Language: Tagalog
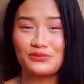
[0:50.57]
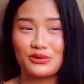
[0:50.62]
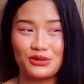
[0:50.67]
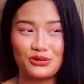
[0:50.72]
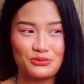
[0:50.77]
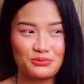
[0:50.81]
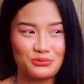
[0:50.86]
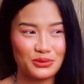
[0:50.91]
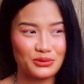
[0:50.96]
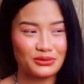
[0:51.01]
More
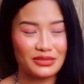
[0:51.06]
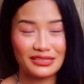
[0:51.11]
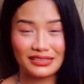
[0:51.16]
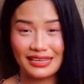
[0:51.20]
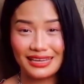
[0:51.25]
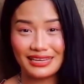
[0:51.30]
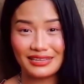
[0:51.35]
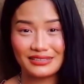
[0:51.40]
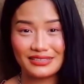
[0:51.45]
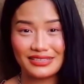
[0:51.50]
on beauty
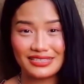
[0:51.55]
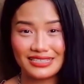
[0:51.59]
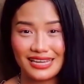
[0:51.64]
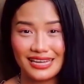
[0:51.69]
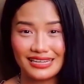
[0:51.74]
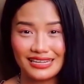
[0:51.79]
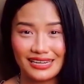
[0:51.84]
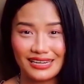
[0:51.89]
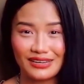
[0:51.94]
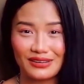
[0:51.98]
tayo sa
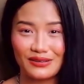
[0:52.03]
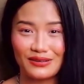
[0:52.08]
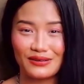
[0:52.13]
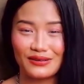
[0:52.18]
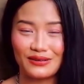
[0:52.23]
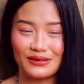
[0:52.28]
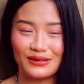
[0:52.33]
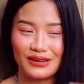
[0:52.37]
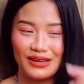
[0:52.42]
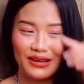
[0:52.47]
channel
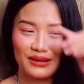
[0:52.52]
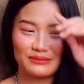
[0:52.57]
ko.